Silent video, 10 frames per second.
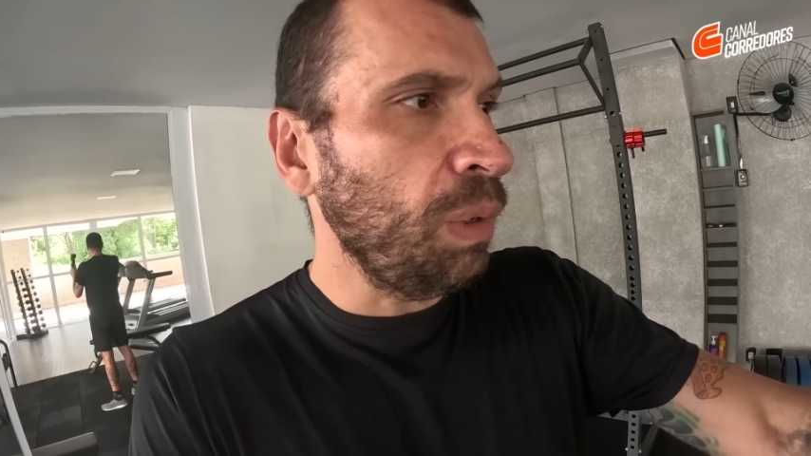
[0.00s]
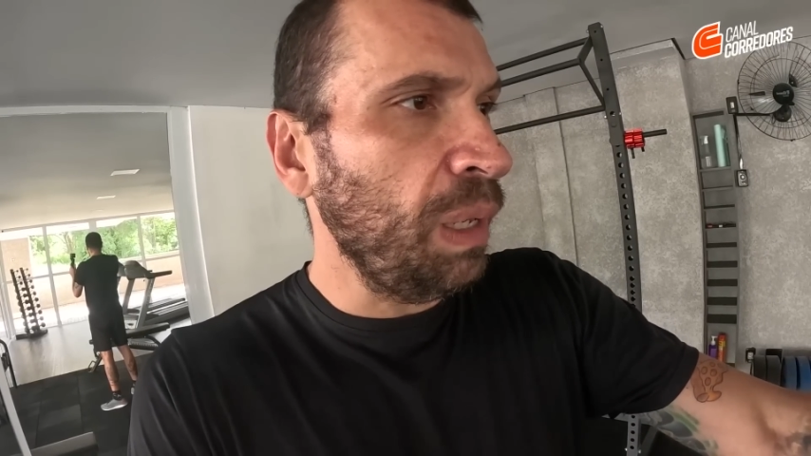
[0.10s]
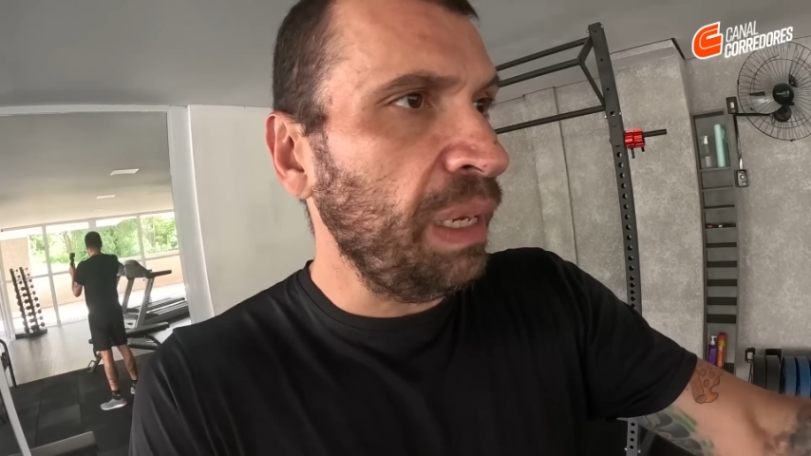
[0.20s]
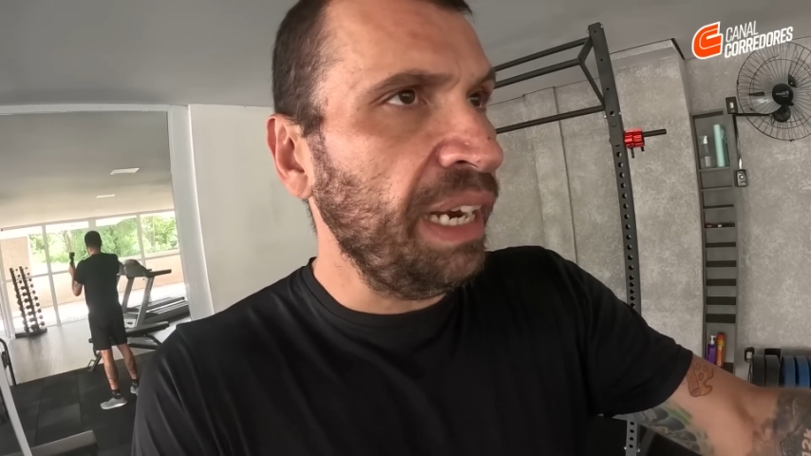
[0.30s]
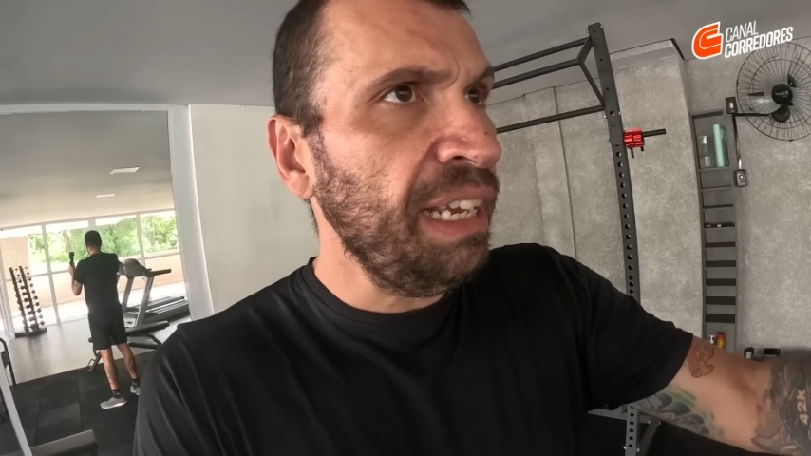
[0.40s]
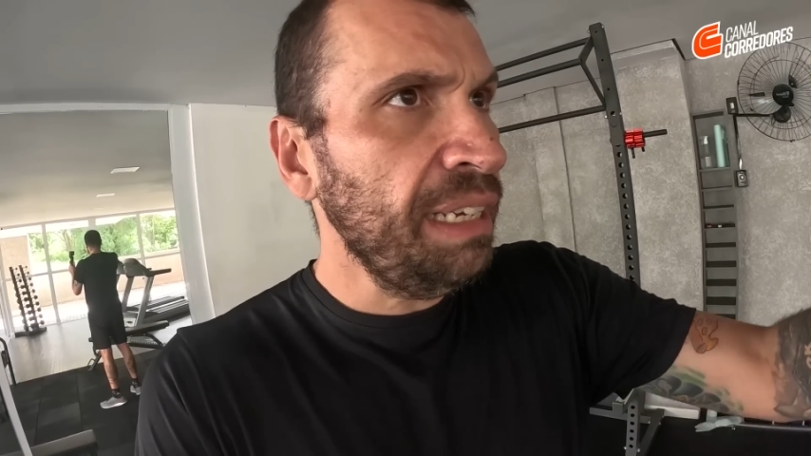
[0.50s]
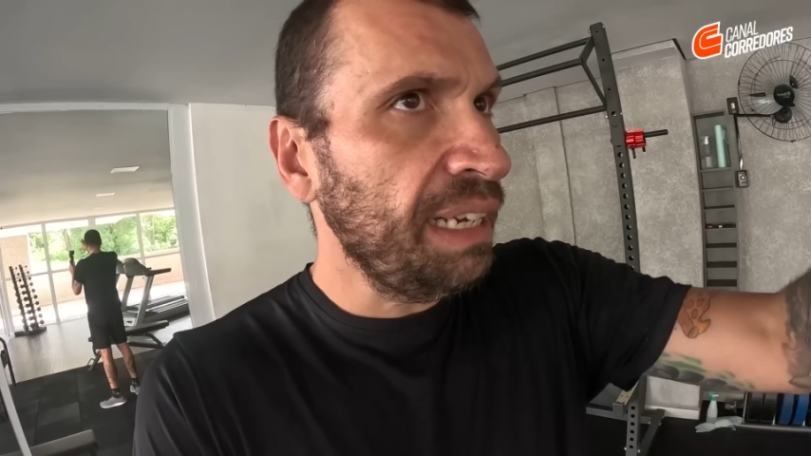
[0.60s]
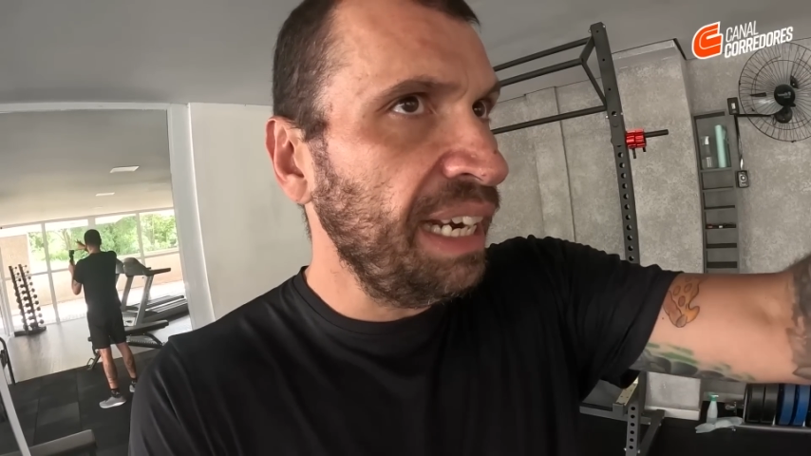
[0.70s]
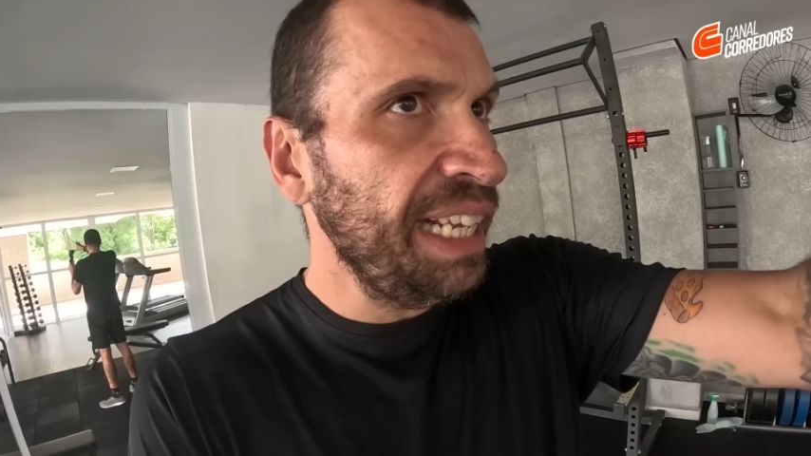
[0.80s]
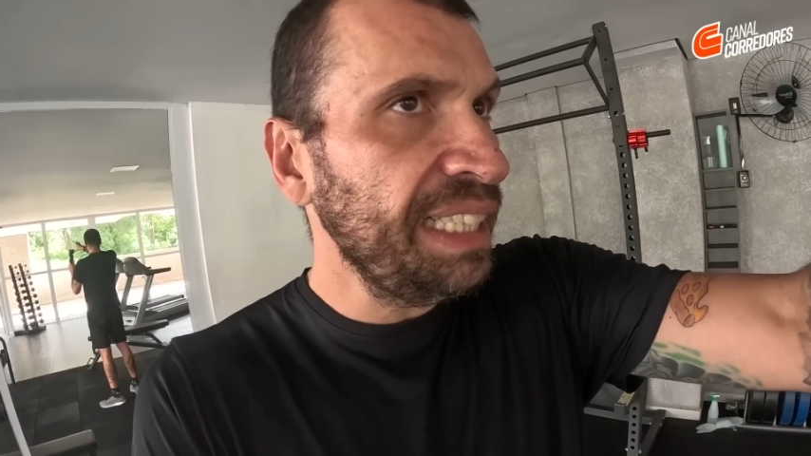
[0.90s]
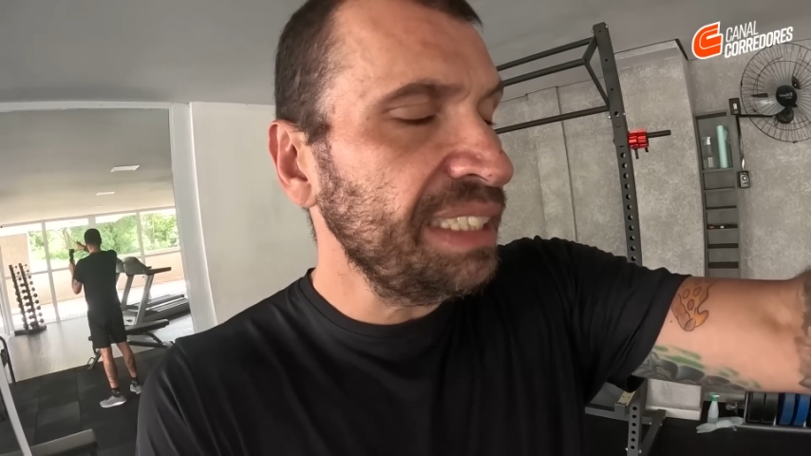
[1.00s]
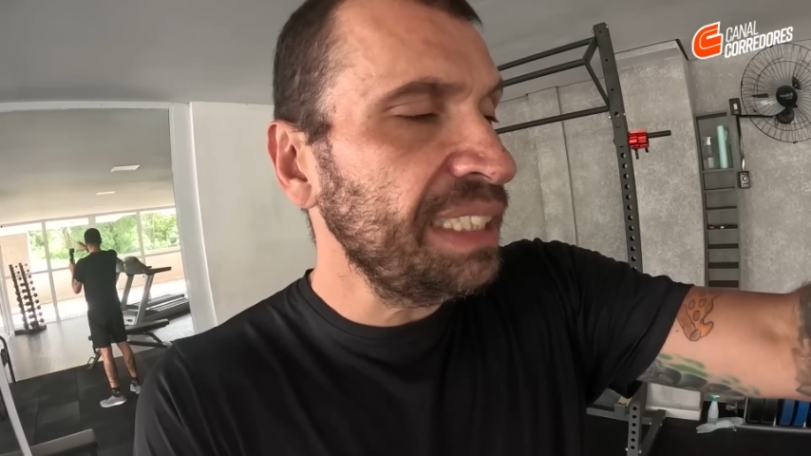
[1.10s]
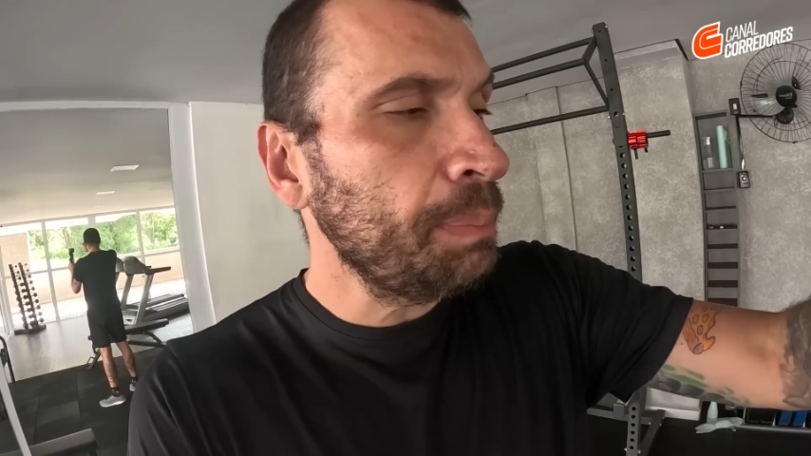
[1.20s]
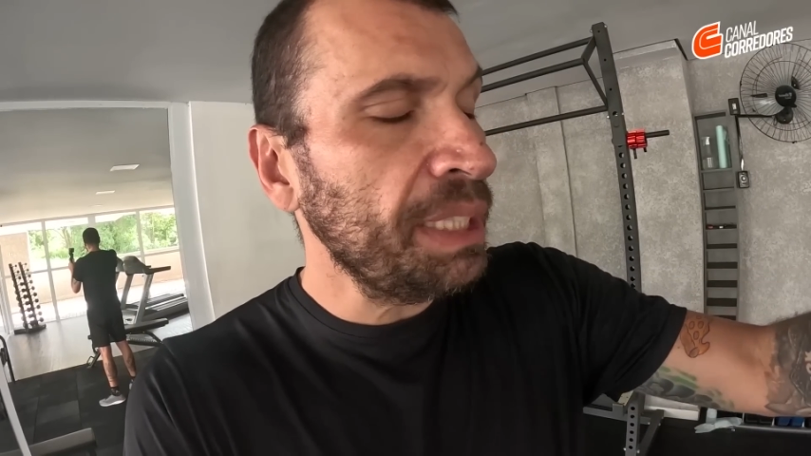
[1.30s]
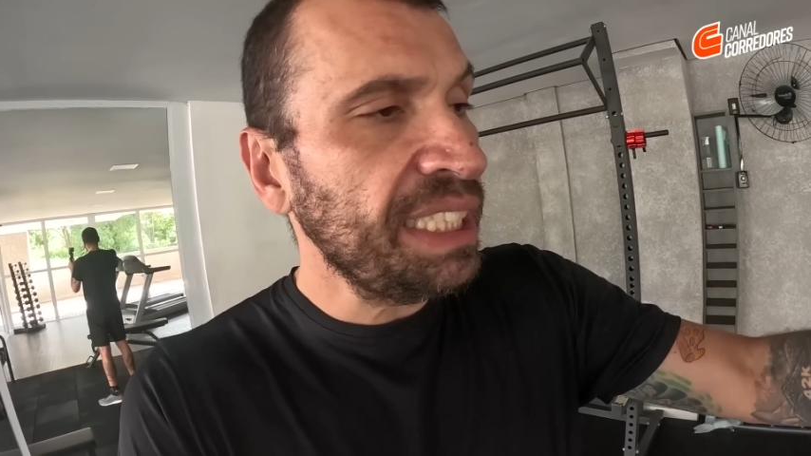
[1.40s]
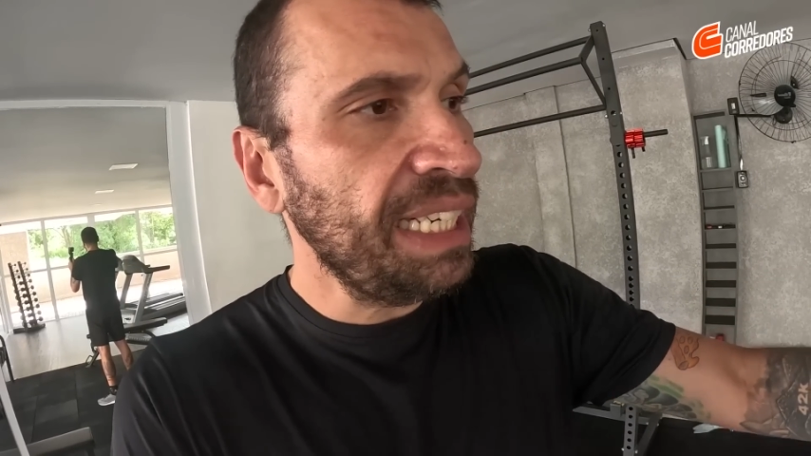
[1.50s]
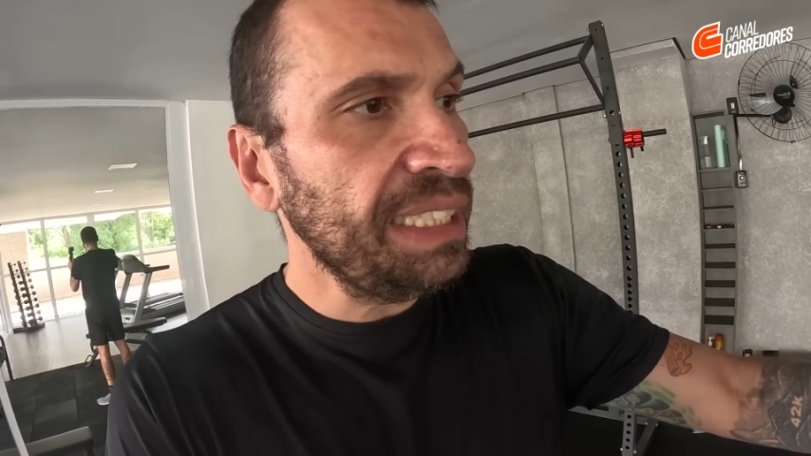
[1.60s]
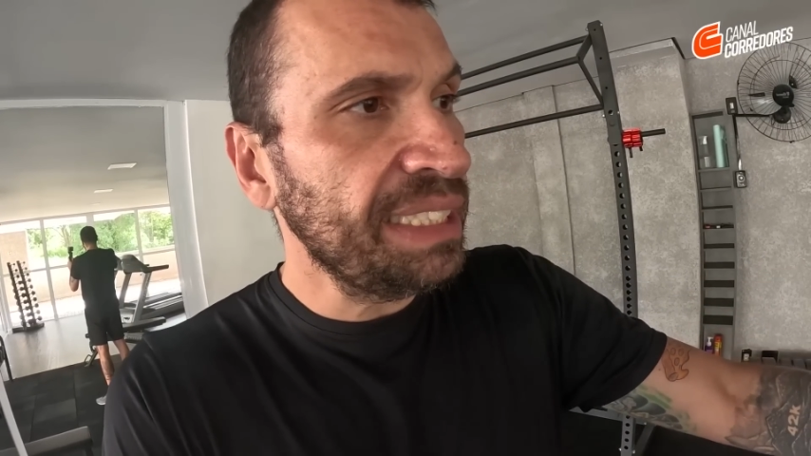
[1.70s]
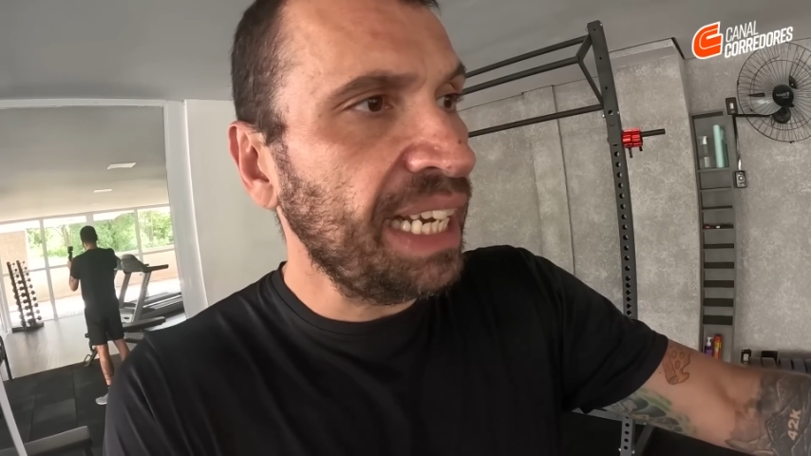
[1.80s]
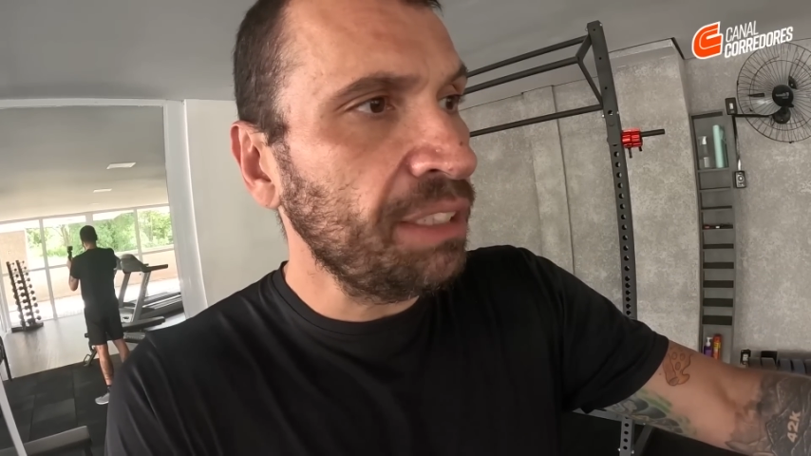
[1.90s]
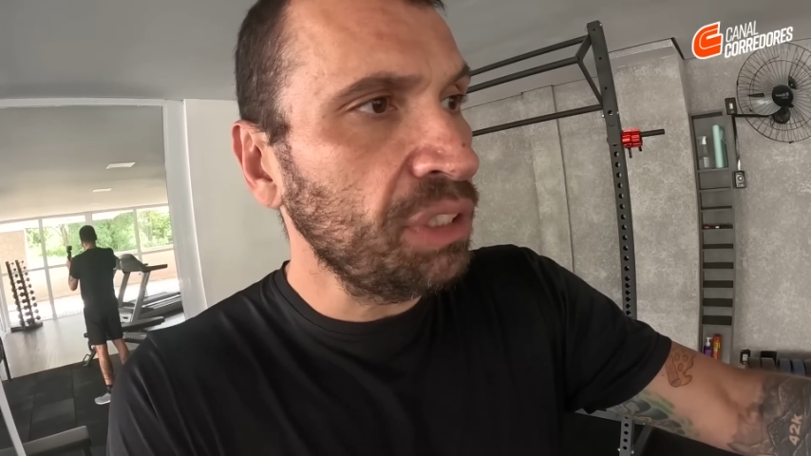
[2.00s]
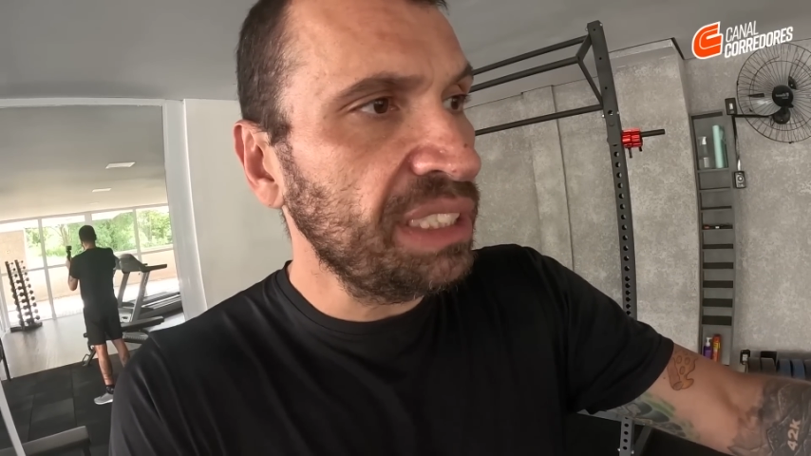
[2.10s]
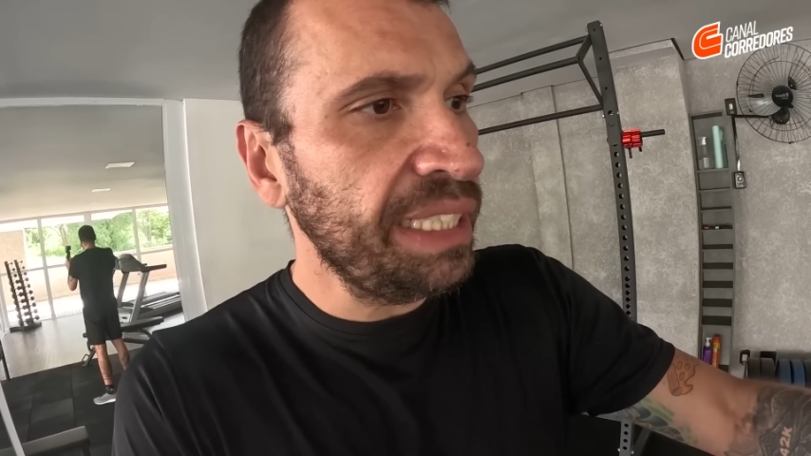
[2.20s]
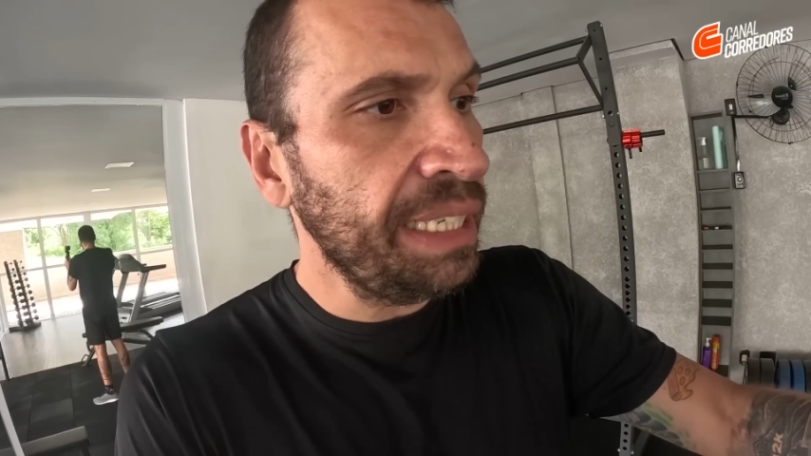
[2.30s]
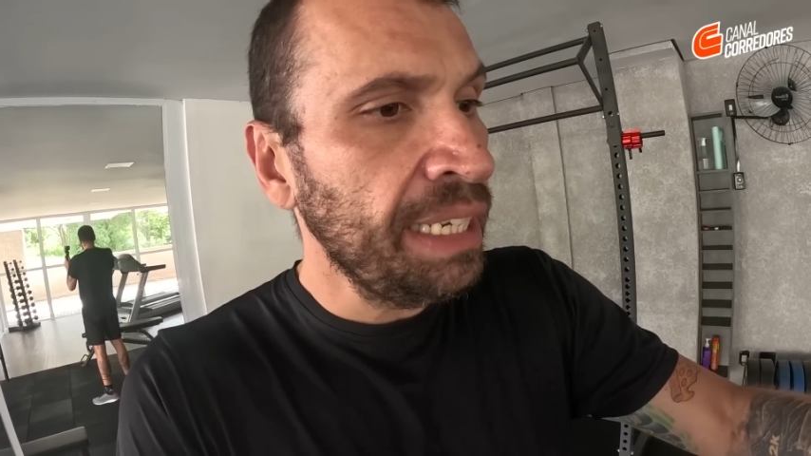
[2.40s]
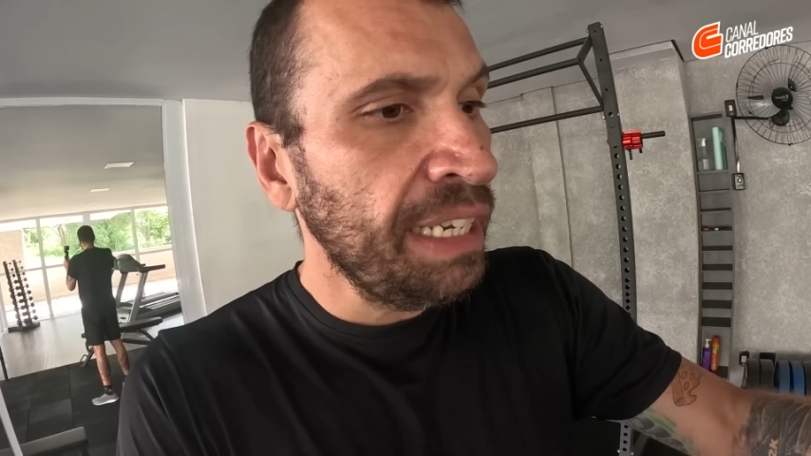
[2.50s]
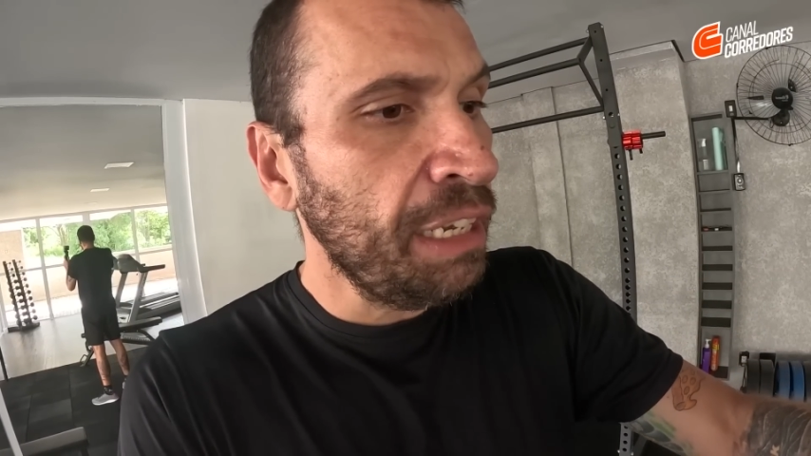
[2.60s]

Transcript: é, né, além desse especializado, assim,